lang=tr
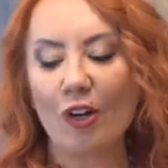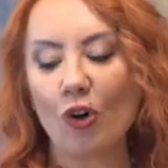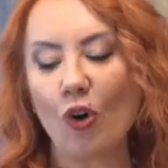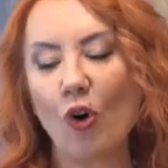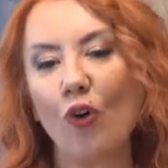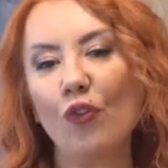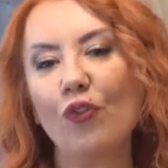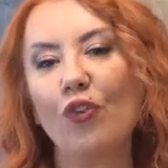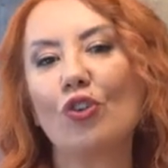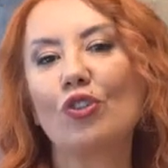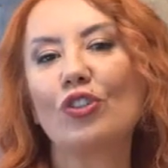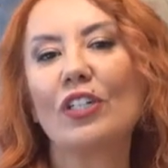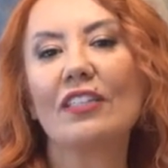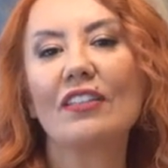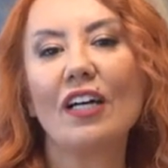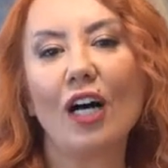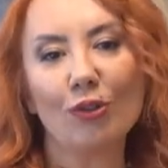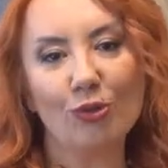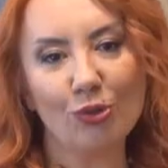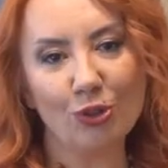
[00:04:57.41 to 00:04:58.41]
konforuna
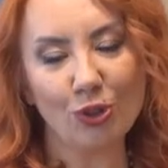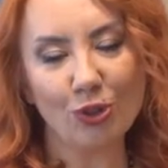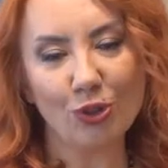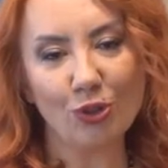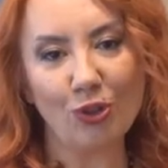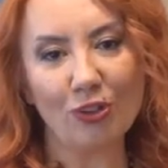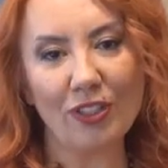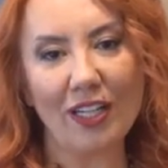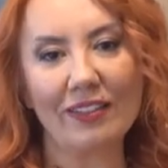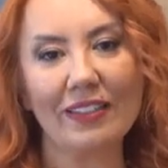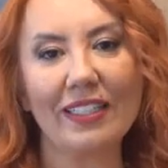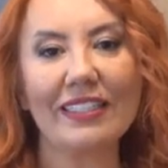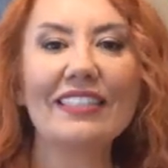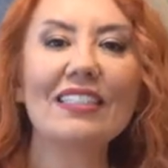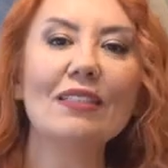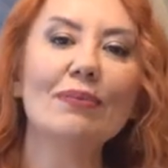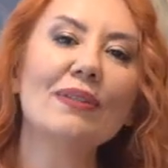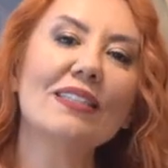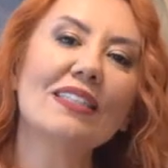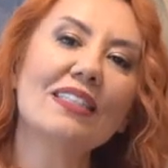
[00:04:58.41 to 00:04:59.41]
daha düşkün olanlar
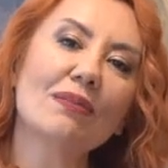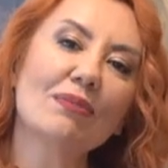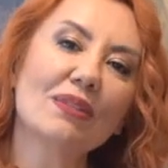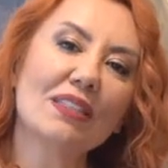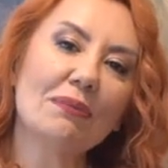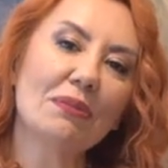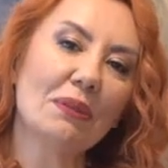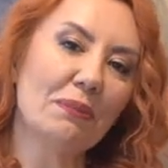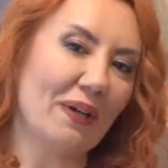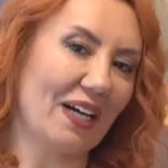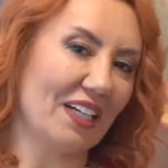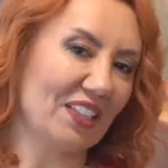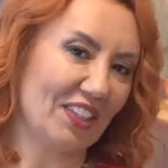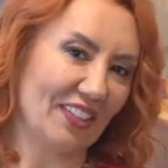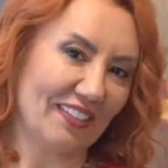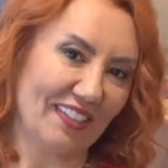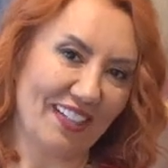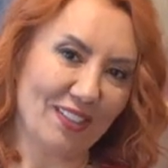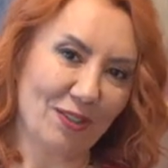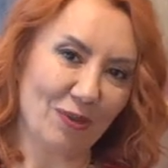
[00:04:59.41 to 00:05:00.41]
2020'de bir
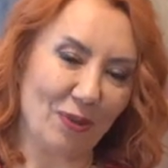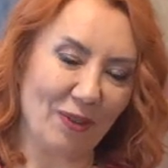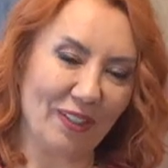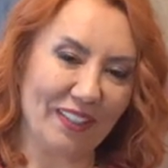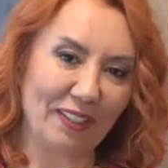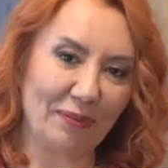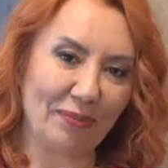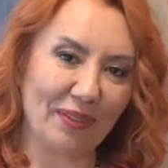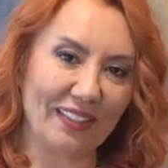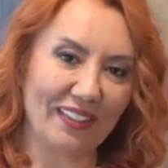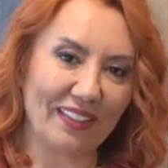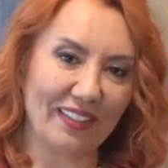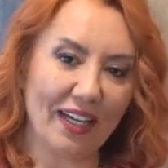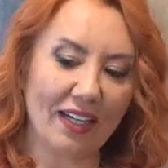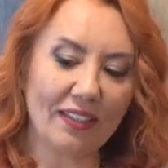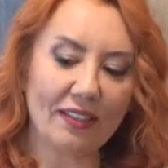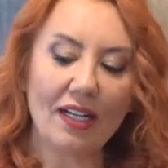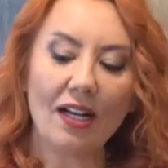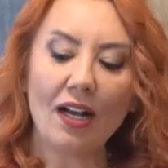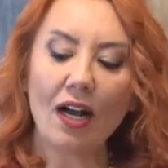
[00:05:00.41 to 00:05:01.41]
parça daha
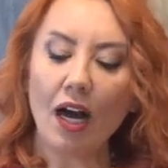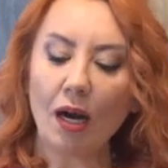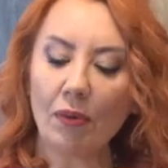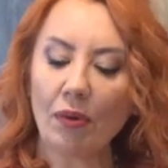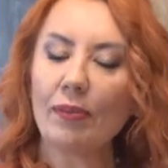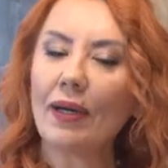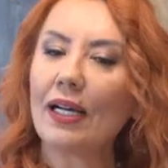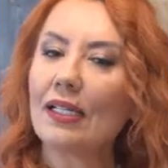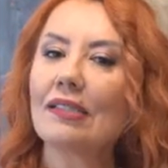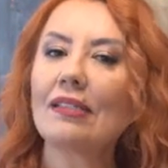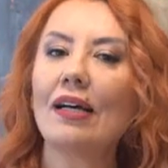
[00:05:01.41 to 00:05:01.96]
zorlanabilirler. Ama ben